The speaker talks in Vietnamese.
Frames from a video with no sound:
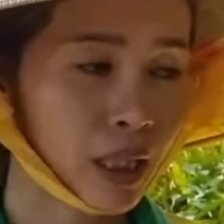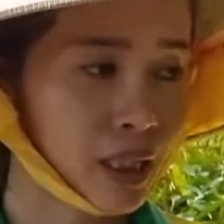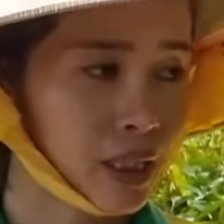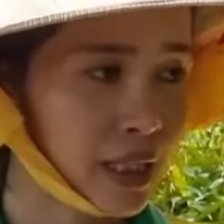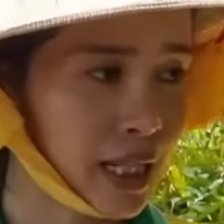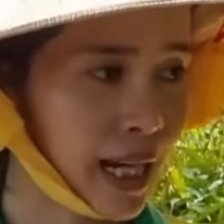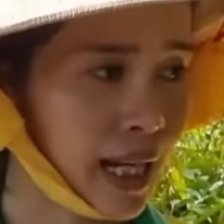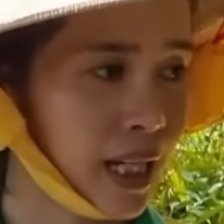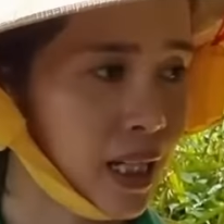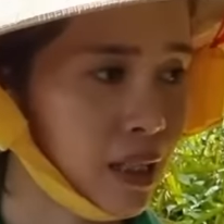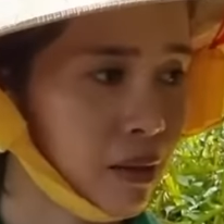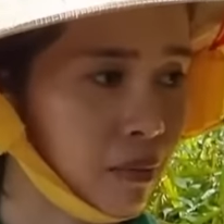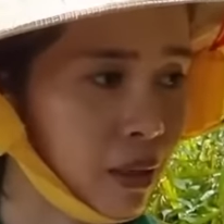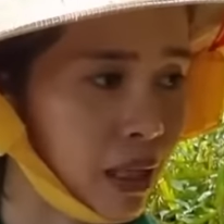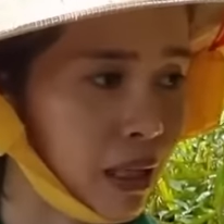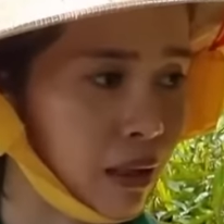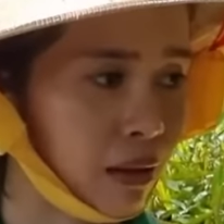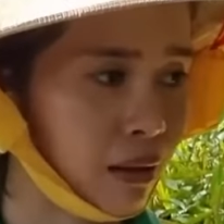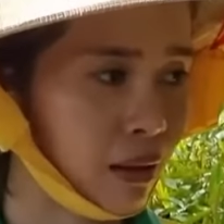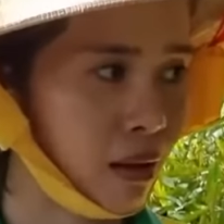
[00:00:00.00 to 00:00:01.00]
kết trái
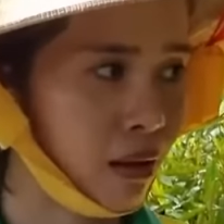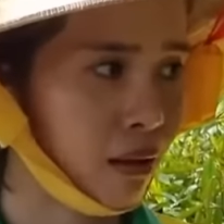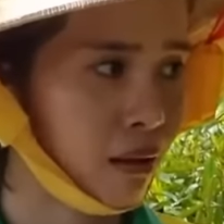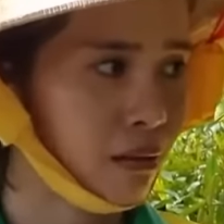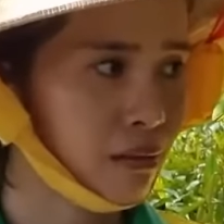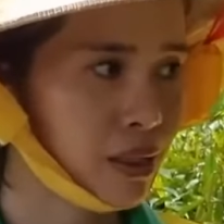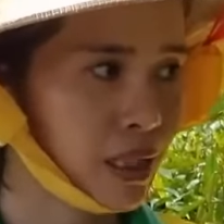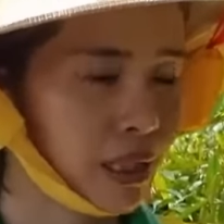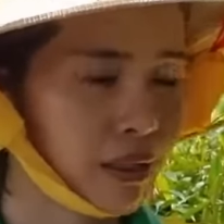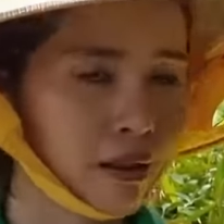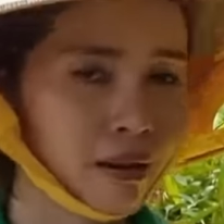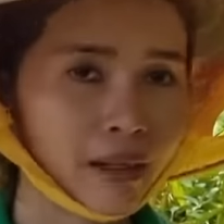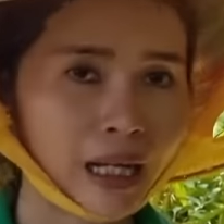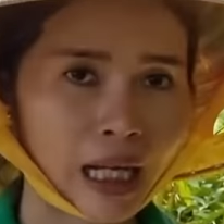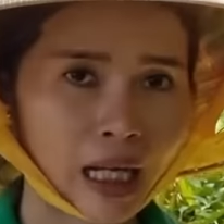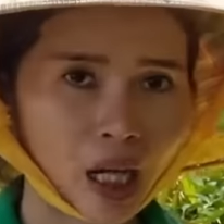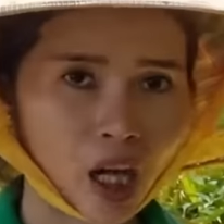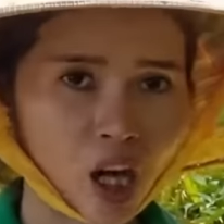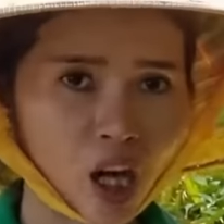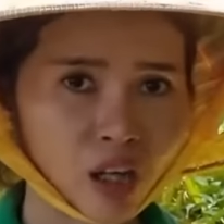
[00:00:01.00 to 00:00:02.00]
mà nó sẽ rất
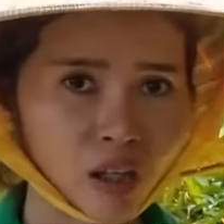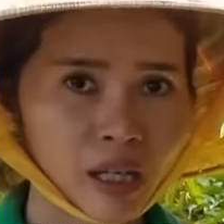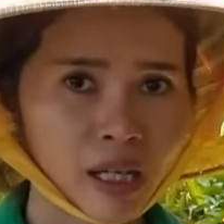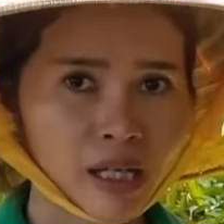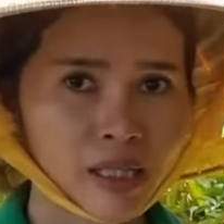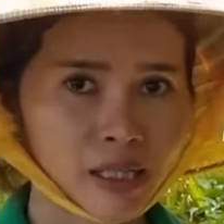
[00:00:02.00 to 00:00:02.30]
là ngon.